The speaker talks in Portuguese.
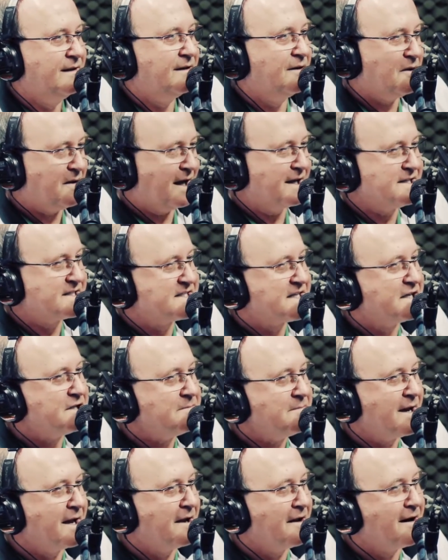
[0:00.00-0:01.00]
Localizando
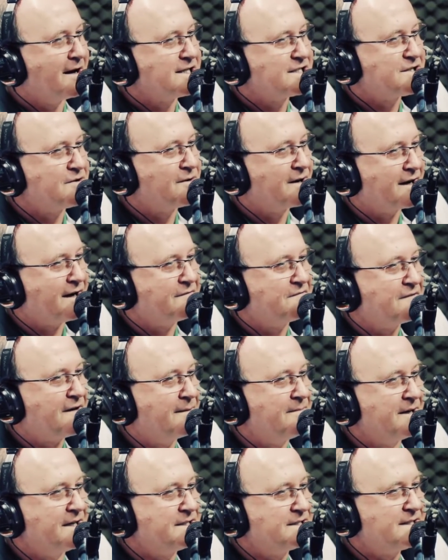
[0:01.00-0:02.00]
melhor
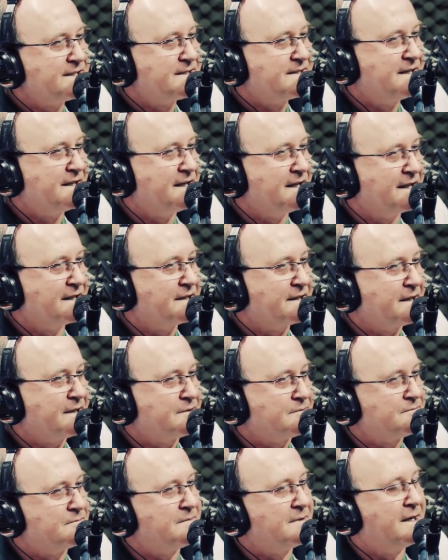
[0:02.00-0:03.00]
geograficamente seria
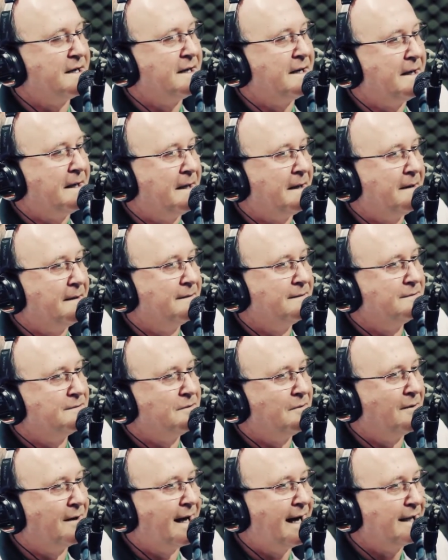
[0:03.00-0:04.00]
então uh,
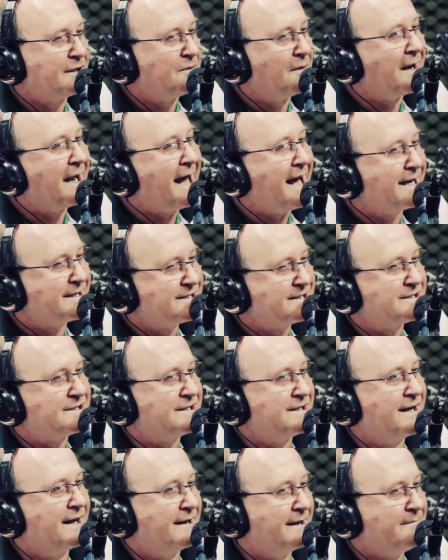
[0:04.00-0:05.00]
no lado
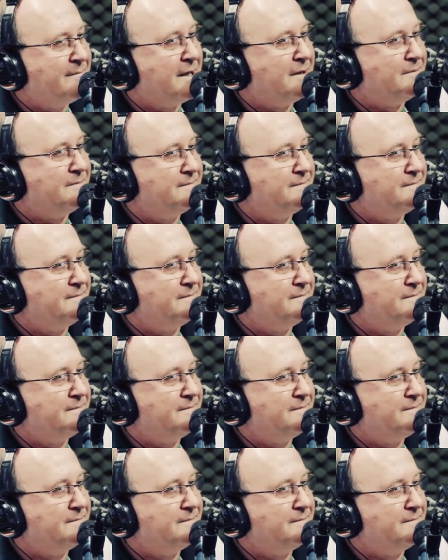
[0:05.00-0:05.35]
leste alemão.